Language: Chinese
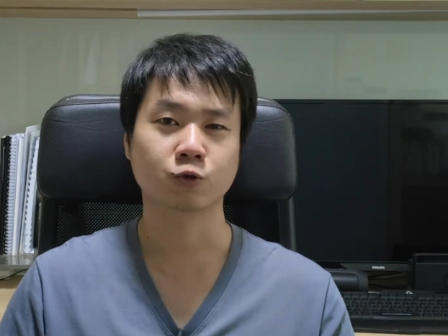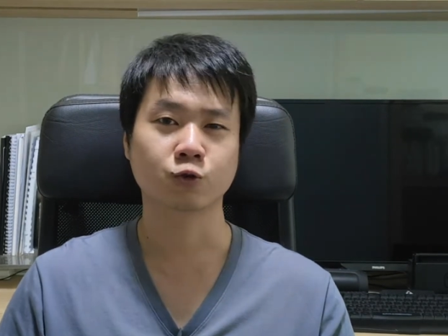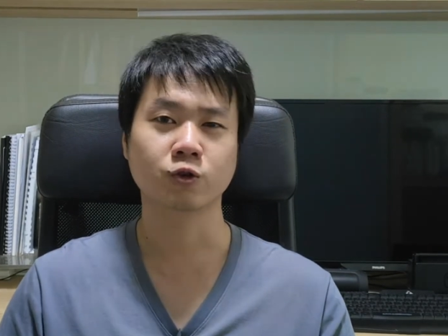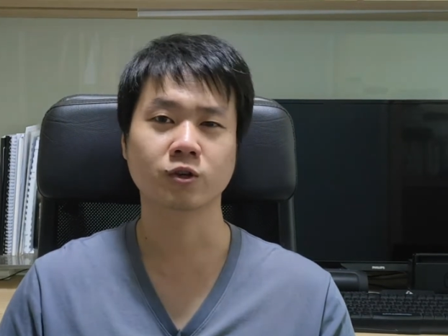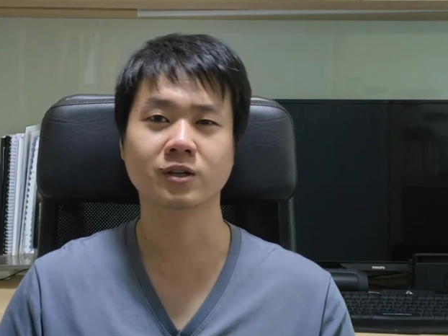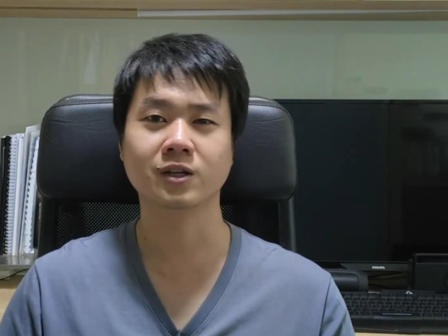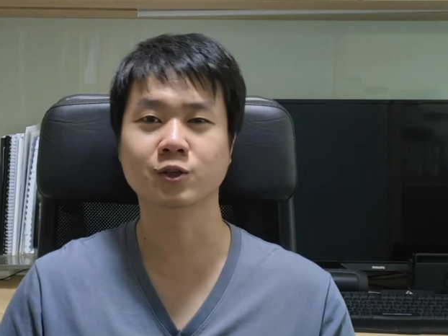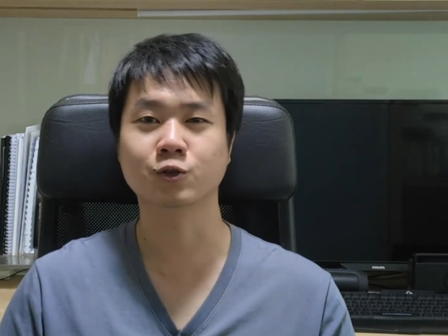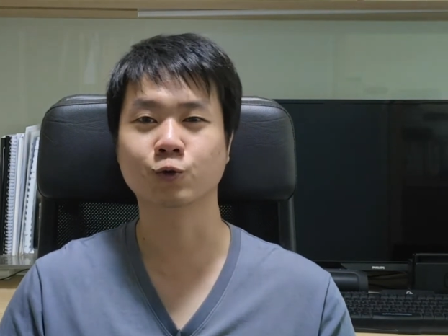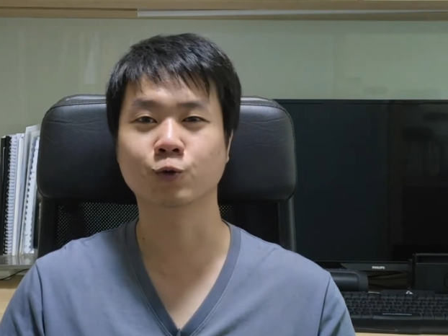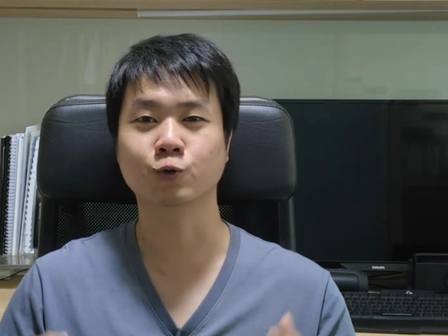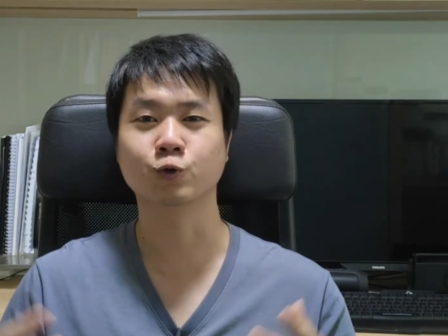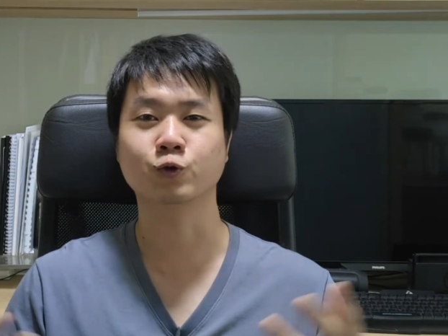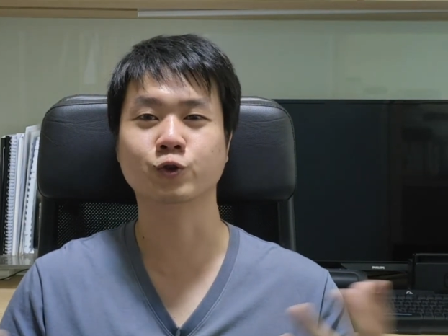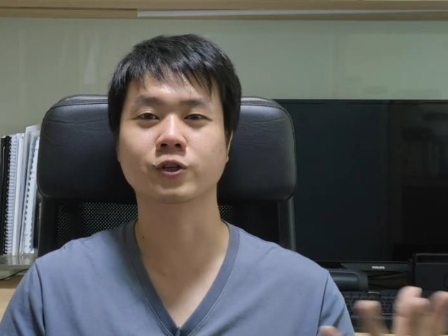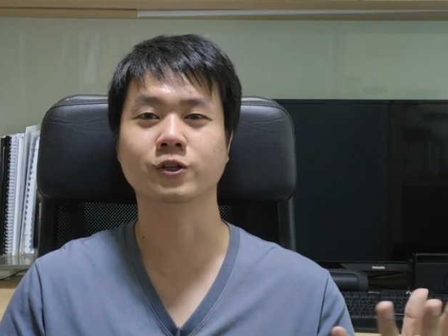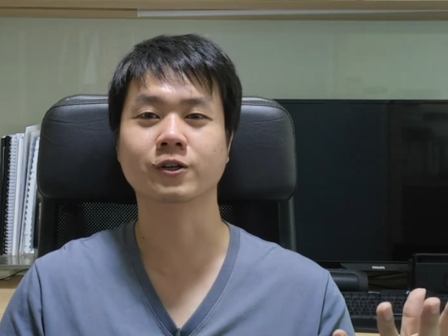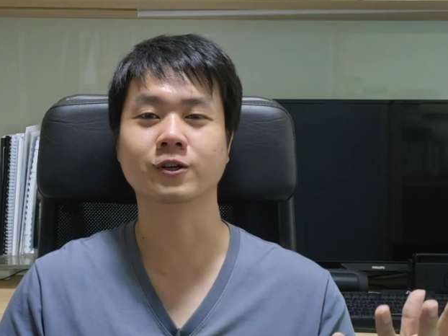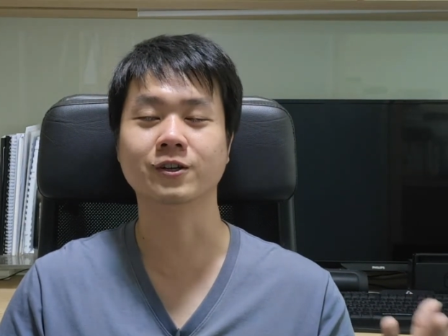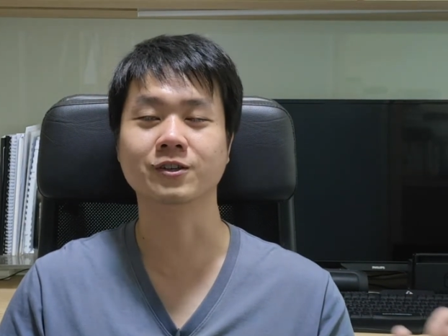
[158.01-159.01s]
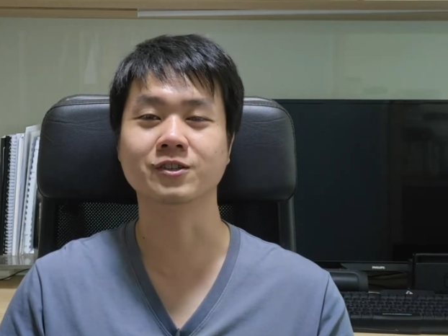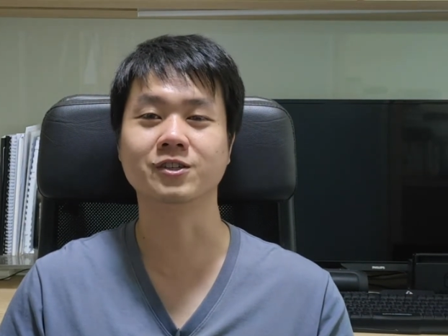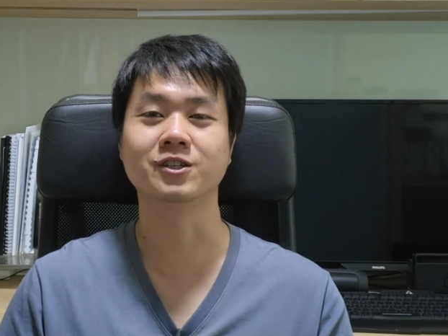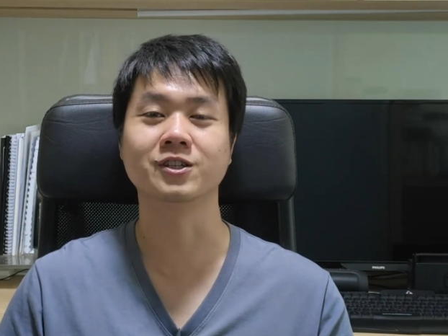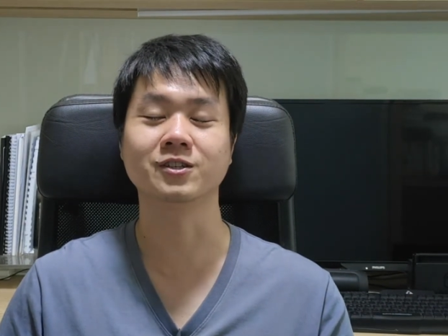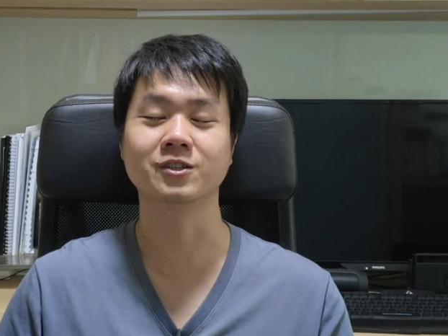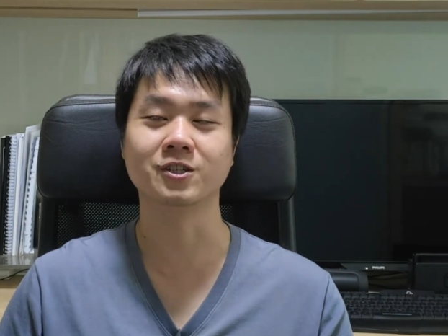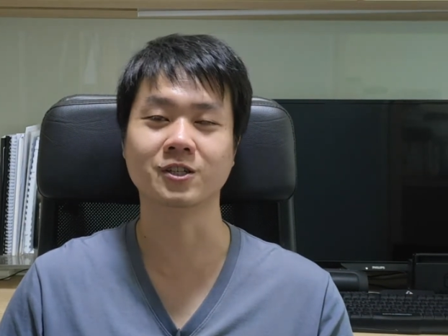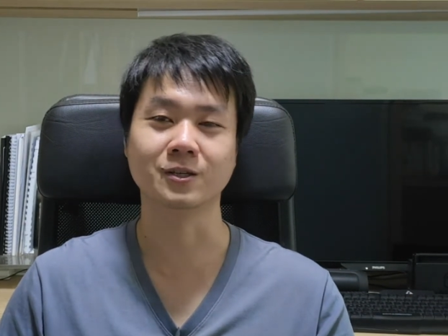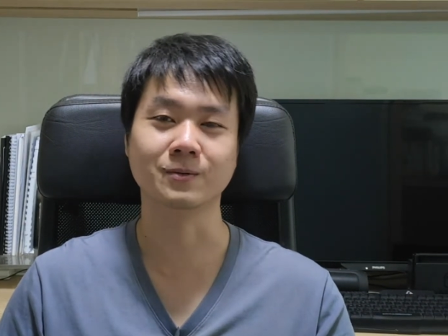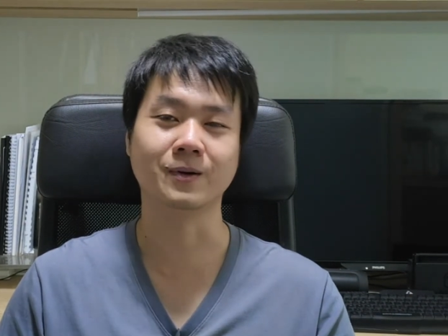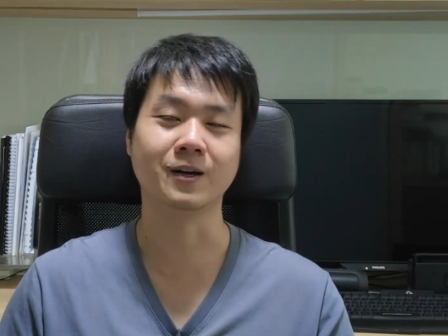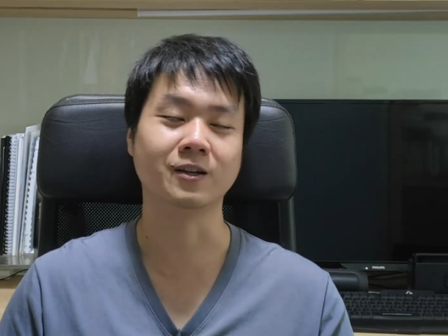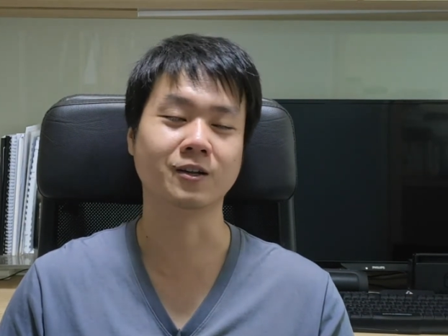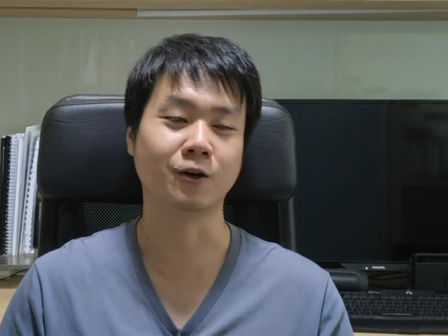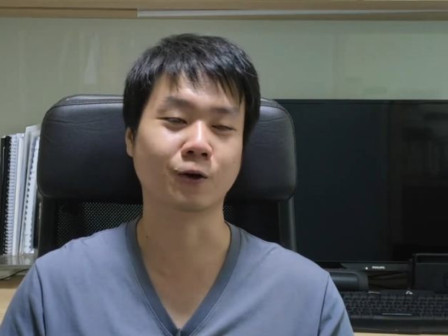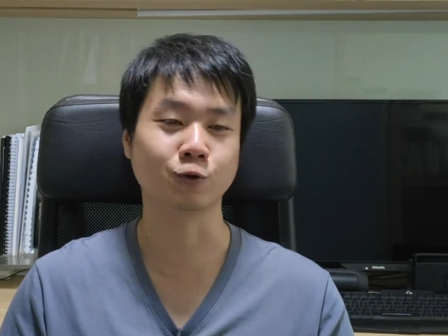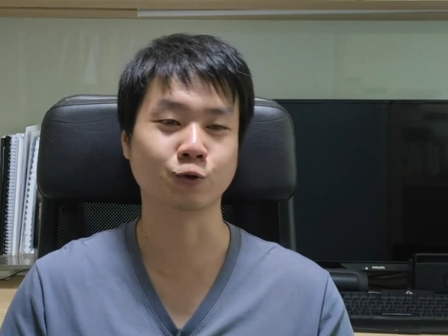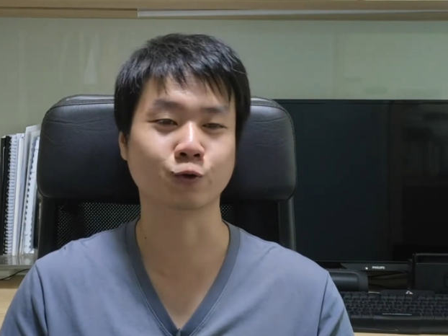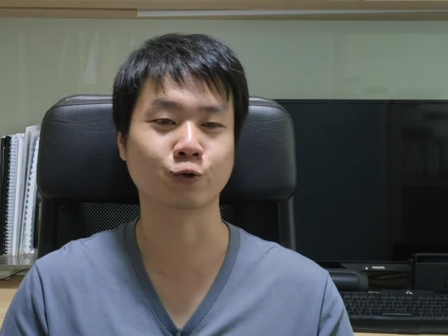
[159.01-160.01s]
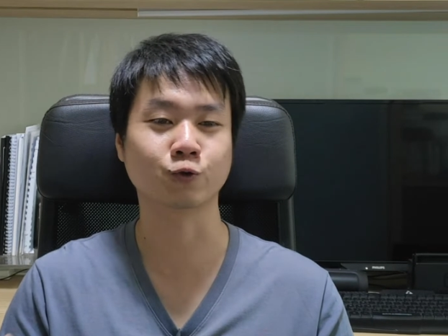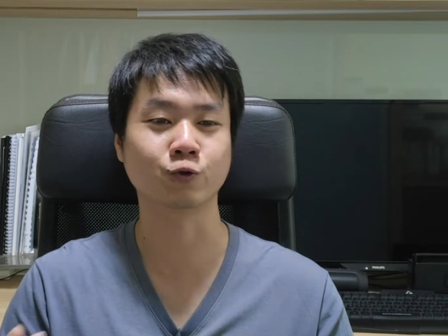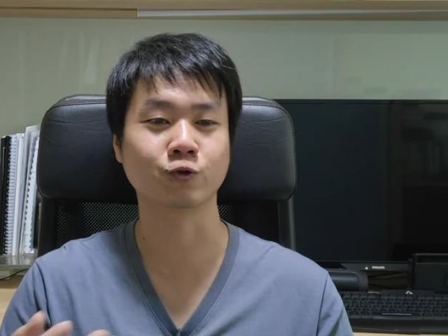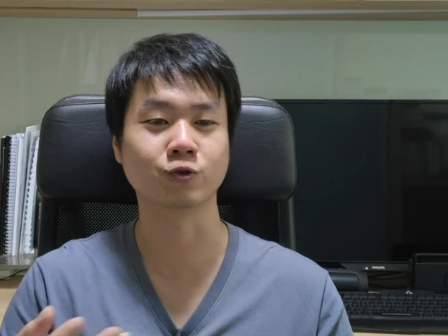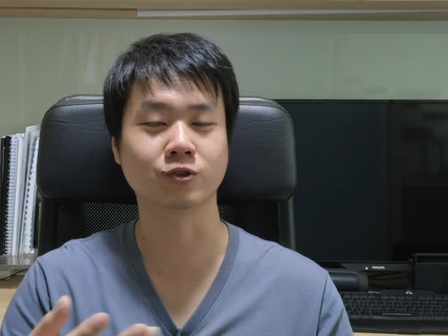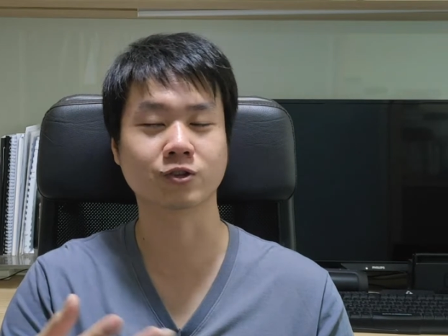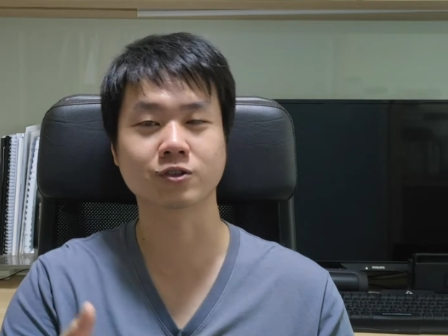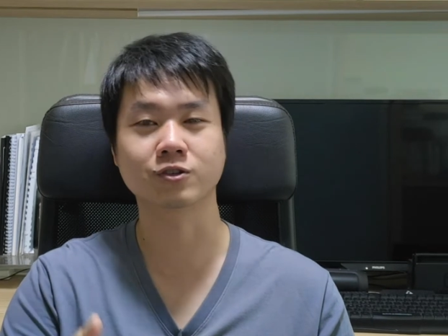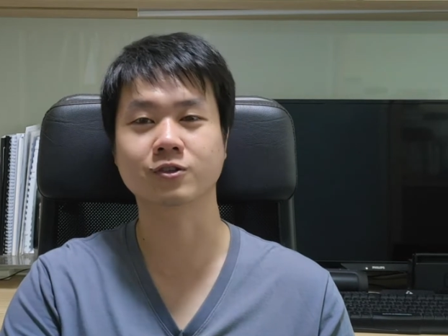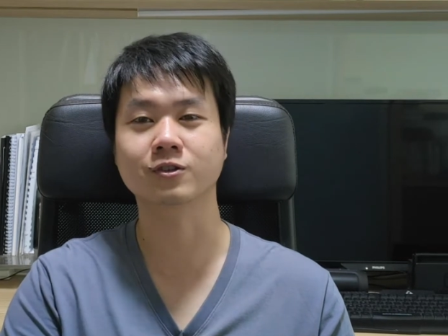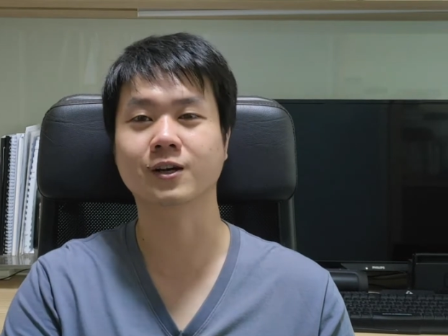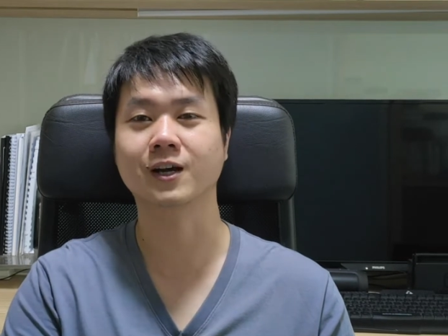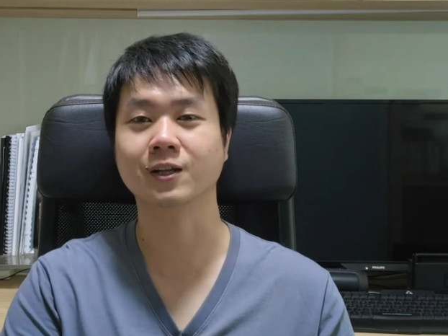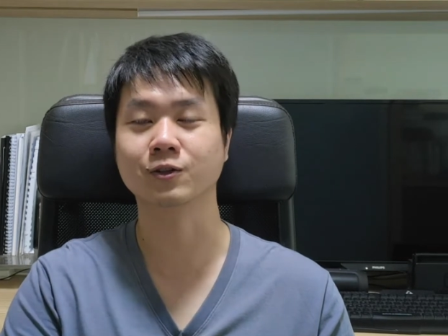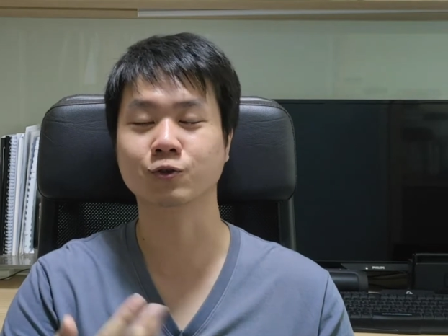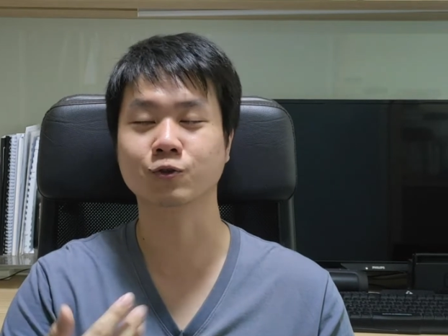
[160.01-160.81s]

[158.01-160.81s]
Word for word: 所以那时候我就觉得很新奇嘛，然后就去试试看，